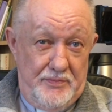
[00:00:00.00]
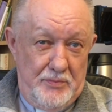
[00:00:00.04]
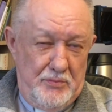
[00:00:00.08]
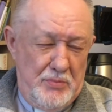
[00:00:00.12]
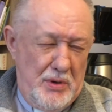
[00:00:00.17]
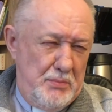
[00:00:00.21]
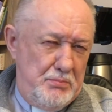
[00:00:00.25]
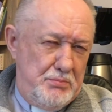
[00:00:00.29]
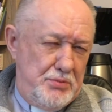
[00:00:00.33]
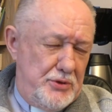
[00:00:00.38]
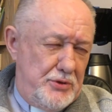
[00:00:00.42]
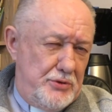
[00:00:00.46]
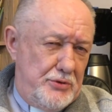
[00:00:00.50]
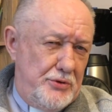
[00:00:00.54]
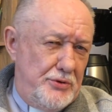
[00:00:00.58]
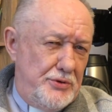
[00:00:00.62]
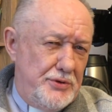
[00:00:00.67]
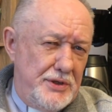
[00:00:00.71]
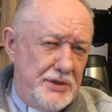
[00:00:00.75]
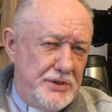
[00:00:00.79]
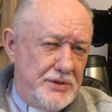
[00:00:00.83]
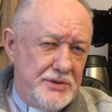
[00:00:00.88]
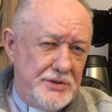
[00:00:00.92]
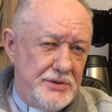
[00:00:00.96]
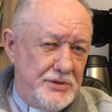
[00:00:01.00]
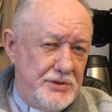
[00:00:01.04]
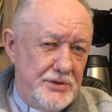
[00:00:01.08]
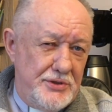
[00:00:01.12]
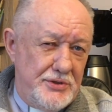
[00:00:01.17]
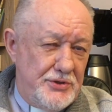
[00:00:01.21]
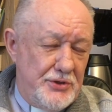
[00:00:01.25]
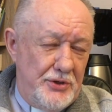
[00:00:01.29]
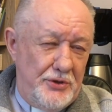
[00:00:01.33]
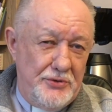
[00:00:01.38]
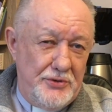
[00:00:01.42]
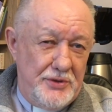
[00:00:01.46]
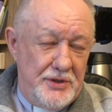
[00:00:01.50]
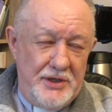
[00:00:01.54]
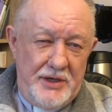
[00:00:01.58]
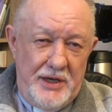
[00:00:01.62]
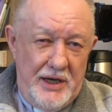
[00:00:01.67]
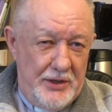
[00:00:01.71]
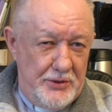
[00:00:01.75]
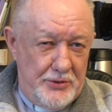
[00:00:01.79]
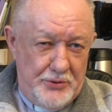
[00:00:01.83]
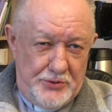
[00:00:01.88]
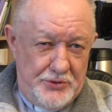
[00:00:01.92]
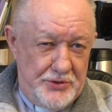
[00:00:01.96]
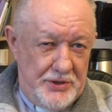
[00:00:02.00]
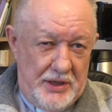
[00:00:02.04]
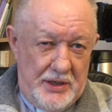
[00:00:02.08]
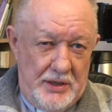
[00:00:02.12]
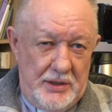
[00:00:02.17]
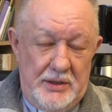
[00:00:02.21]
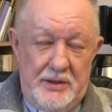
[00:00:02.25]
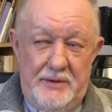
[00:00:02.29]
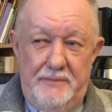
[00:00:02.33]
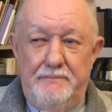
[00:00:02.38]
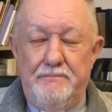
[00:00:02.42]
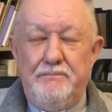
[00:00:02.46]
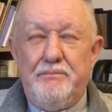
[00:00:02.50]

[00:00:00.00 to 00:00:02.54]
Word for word: To pod koniec 10, jakoś tak.